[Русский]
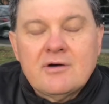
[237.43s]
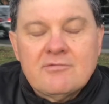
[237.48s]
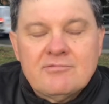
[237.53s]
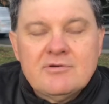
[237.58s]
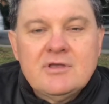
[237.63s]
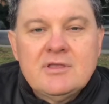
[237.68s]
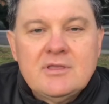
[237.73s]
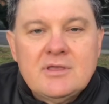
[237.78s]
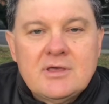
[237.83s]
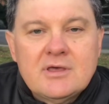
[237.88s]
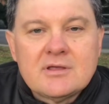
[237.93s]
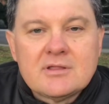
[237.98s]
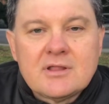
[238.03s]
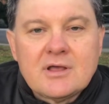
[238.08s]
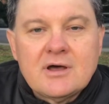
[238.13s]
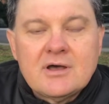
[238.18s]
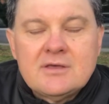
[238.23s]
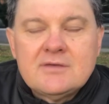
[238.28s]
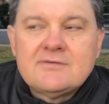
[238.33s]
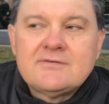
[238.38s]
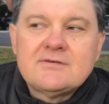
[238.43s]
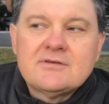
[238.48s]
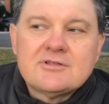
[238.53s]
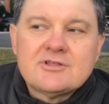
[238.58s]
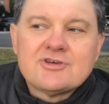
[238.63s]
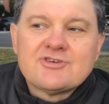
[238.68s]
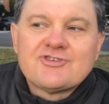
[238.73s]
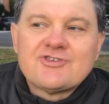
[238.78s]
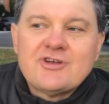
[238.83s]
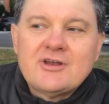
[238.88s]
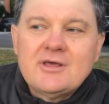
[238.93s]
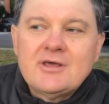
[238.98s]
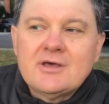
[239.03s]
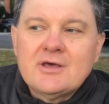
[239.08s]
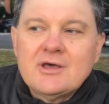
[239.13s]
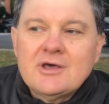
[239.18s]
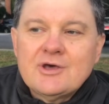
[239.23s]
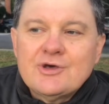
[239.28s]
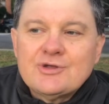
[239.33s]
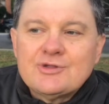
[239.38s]
вы нет. А если и нашли,
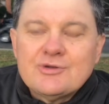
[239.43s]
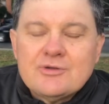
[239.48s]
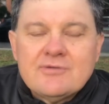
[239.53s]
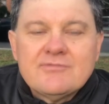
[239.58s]
то не